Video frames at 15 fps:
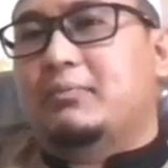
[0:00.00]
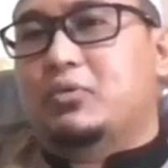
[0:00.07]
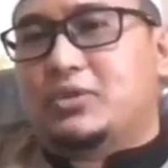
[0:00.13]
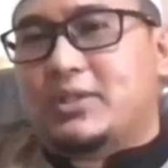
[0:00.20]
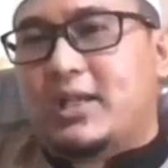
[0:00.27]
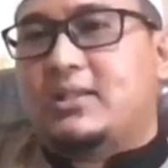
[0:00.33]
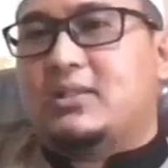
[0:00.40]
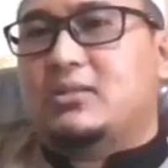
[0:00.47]

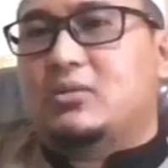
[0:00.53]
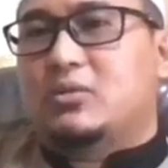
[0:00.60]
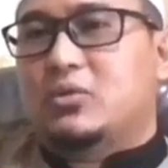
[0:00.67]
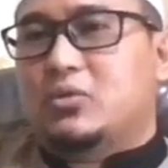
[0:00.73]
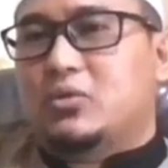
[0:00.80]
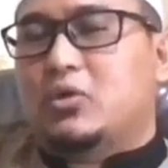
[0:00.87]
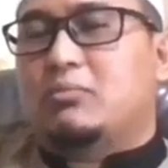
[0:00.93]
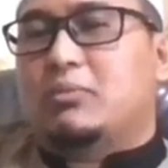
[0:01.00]
pusat
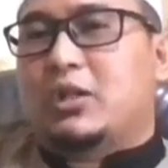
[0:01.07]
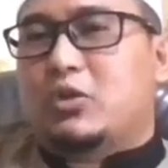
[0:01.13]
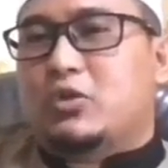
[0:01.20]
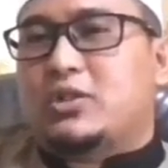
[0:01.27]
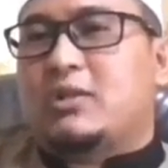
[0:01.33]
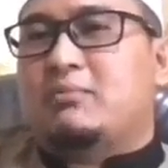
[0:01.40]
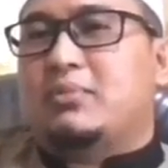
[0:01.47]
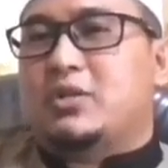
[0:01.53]
untuk
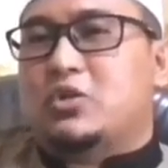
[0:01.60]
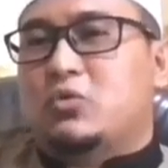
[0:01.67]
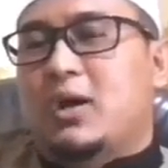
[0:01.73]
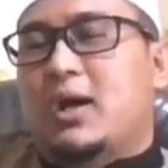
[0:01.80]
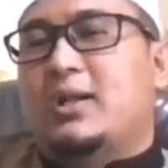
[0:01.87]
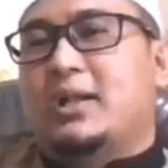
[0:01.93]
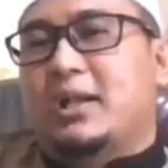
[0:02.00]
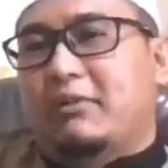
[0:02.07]
meneruskan
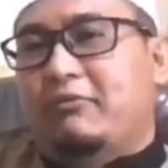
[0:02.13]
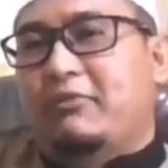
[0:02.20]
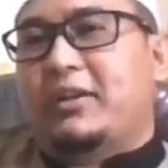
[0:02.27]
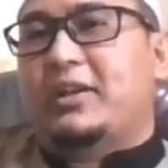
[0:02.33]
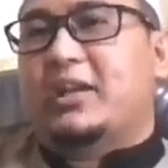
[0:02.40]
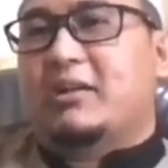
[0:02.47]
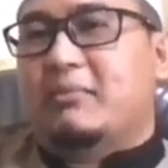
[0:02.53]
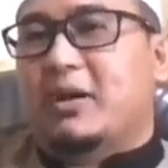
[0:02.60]
perjuangan di
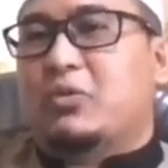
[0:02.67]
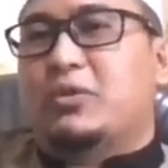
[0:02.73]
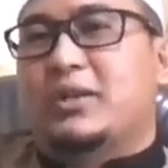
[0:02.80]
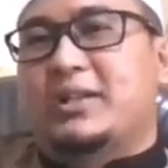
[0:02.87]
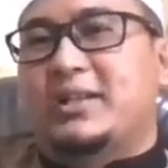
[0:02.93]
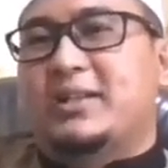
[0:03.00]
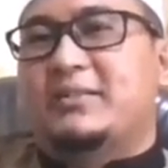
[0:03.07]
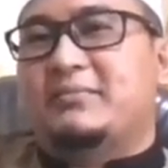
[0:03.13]
FPI yang baru
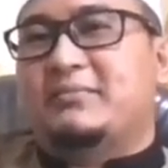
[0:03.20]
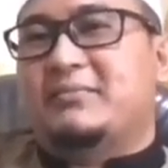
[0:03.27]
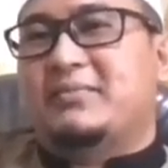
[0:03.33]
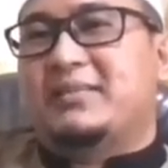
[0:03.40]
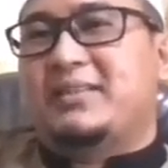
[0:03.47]
ini.